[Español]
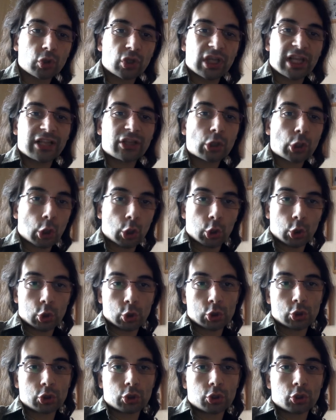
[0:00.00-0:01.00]
de
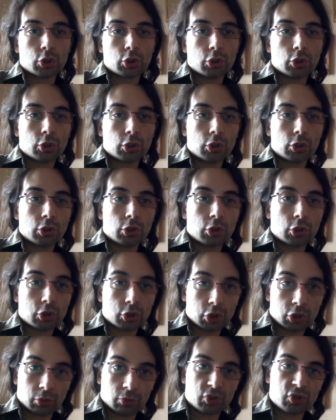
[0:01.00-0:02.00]
todos los
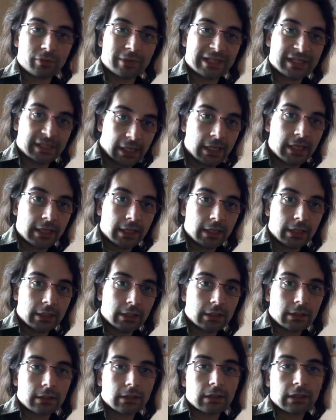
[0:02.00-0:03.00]
cromosomas Y
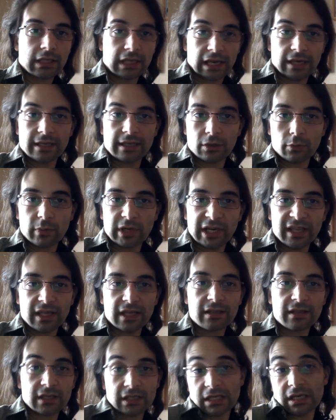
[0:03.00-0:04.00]
que hay en la
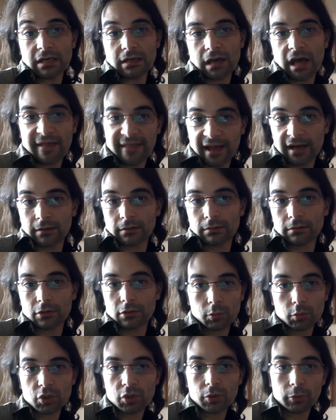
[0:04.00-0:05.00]
humanidad es el Adán
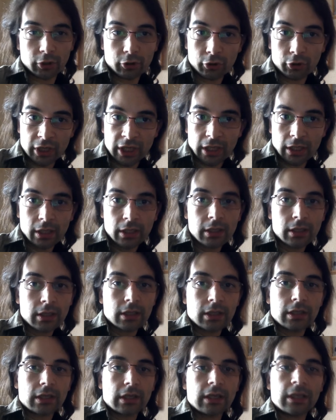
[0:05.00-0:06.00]
cromosómico Y,
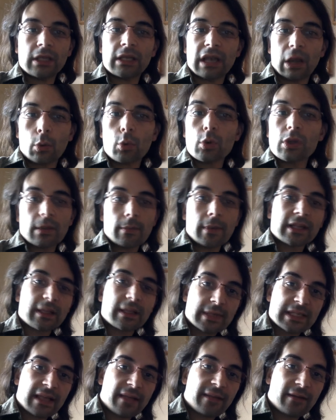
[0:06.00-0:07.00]
y la última
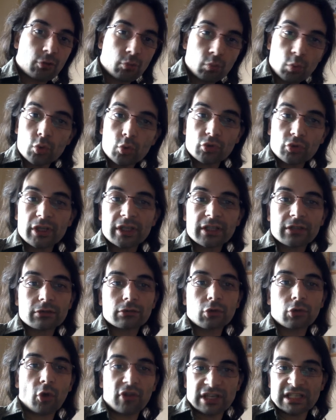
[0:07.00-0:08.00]
antepasada común de
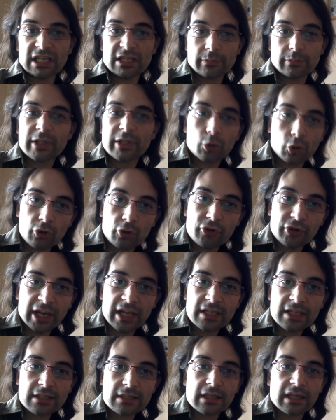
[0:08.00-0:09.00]
todas las
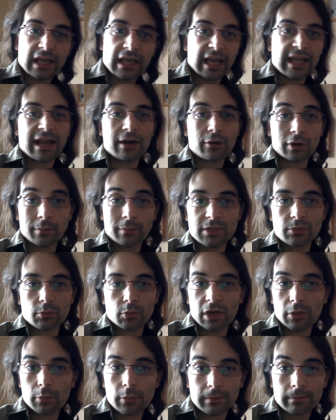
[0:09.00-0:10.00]
mitocondrias que hay ahora mismo
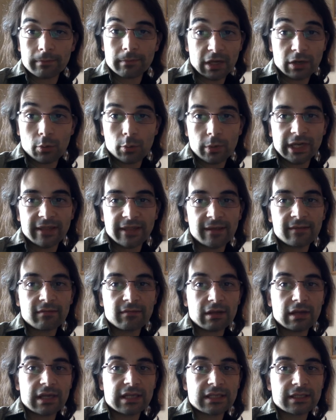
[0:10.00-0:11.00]
en la, humanidad
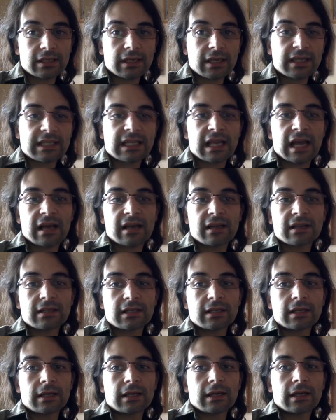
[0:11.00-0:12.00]
es esa
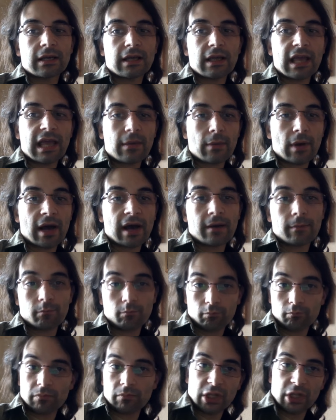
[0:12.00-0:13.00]
Eva,
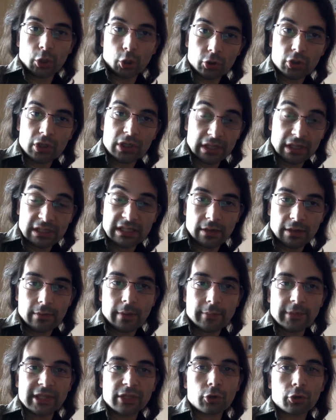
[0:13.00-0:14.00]
esa Eva
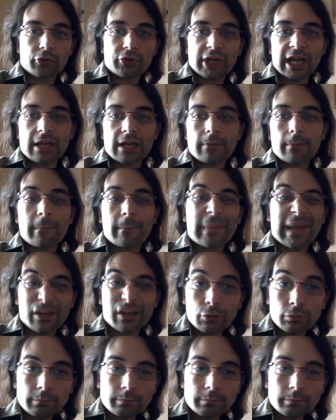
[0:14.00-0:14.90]
mitocondrial, pero